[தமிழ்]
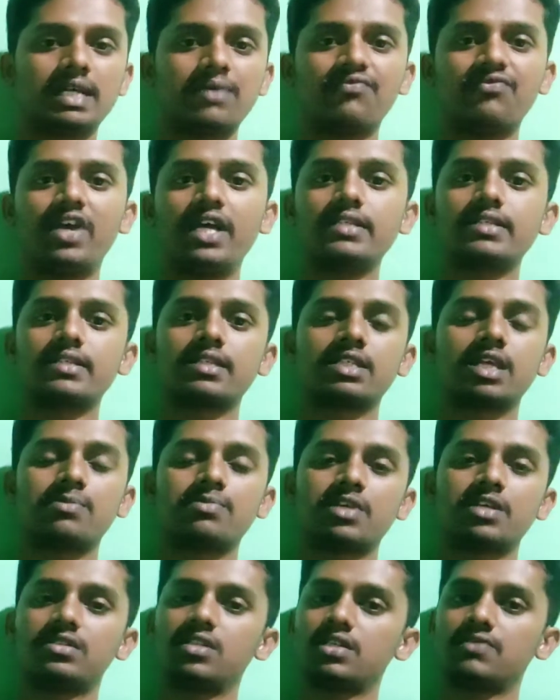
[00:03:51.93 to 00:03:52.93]
சம் வேஸ்ட்
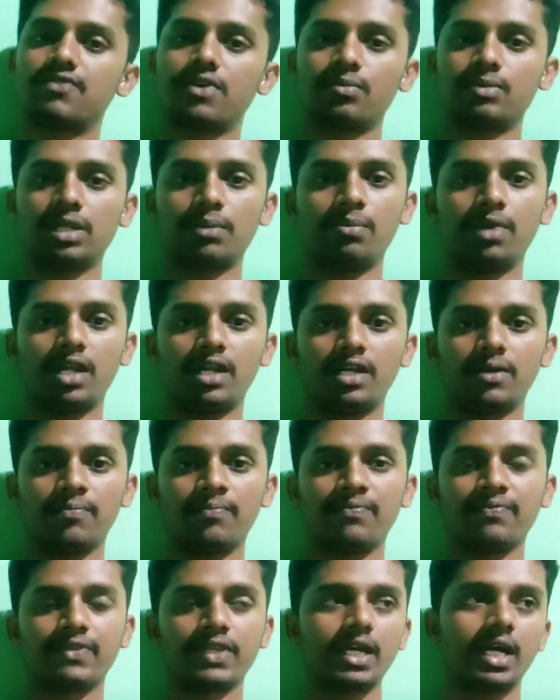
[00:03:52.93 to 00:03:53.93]
substances ஃப்ரம் த பிளட்
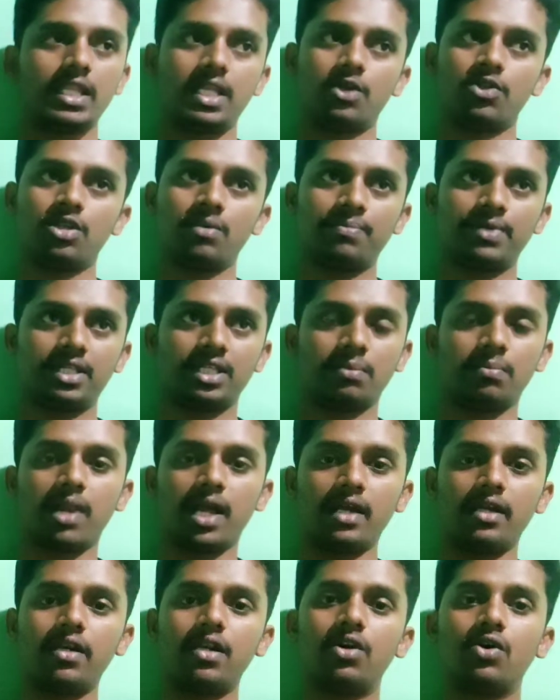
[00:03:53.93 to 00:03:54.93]
அதாவது இப்போ அந்த
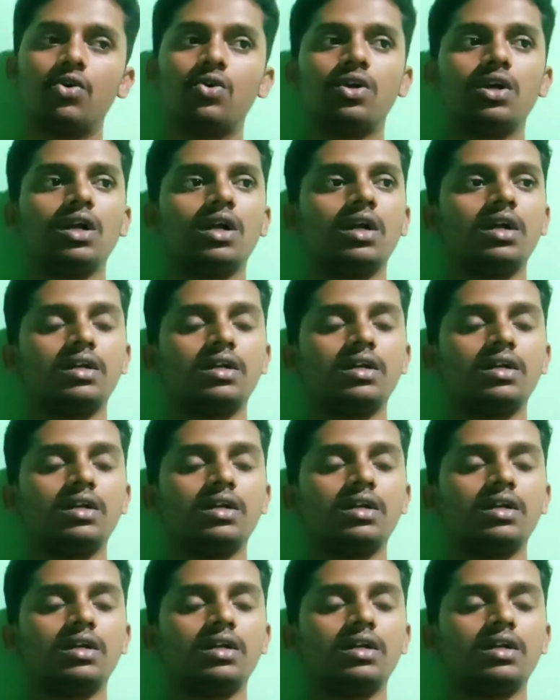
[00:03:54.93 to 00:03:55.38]
பிளட்டும்